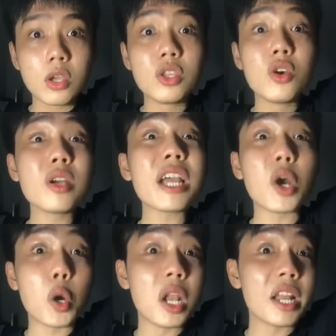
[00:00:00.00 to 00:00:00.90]
nhướng cái
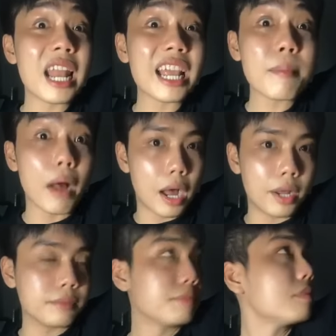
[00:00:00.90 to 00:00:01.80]
người lên để lấy cái
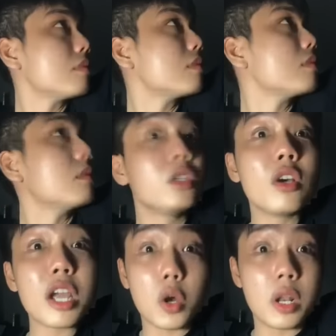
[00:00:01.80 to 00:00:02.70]
mền
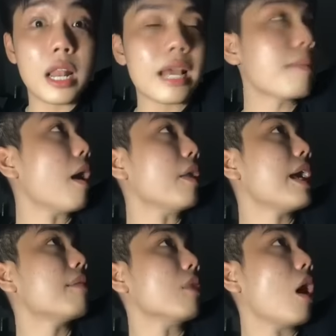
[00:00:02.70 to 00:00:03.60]
nhướng cái người lên để lấy cái mền
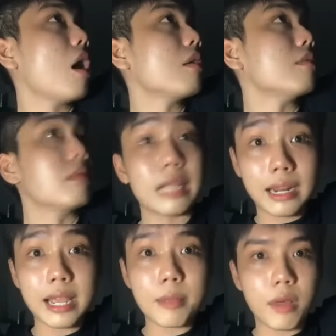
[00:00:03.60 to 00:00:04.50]
nha đó
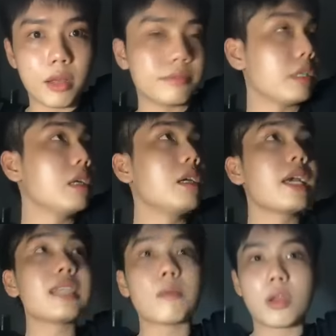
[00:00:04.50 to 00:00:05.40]
đang lấy cái mền
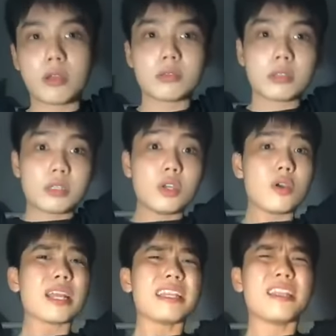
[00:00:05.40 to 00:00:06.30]
cái xong rồi
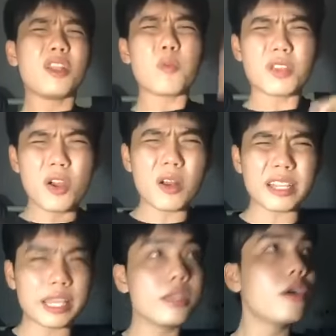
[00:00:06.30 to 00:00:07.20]
nhướng lúc nhướng là
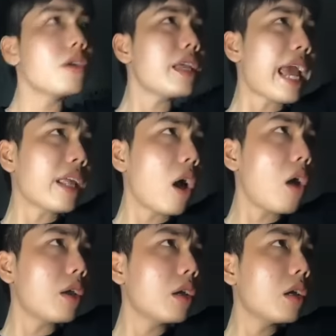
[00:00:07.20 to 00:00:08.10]
chỉ nhướng như vậy
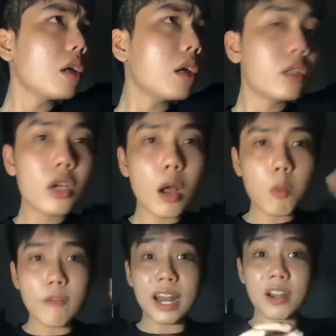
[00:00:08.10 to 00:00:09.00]
thôi chứ không
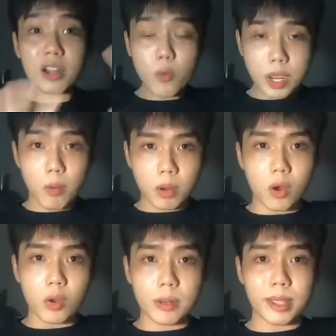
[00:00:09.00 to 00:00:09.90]
có phải là đứng nguyên một
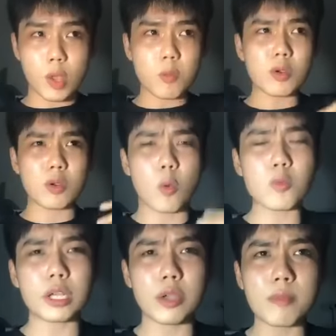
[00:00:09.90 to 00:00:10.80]
người mà dũng
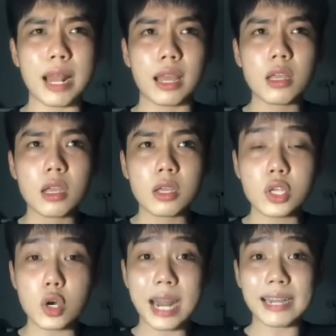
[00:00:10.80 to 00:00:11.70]
cũng kiểu như là
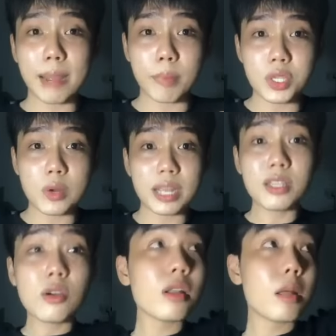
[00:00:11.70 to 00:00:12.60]
vừa đang nằm mà vừa
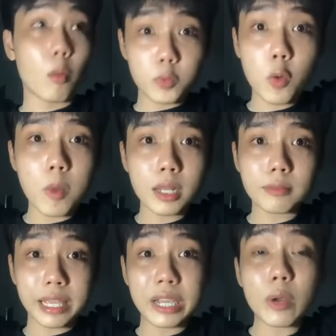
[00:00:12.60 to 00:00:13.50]
đang nhướng lên một chút á
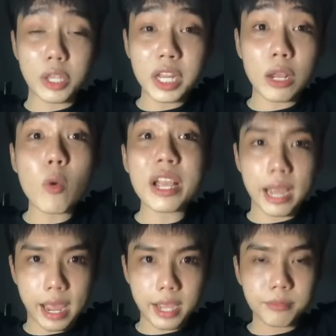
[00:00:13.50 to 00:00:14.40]
thì có ở trên đây có cái
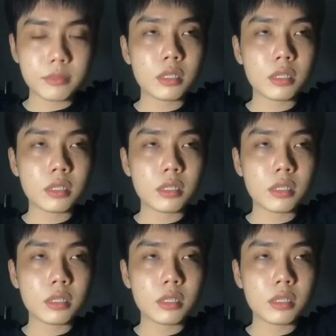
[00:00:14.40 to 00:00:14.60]
kệ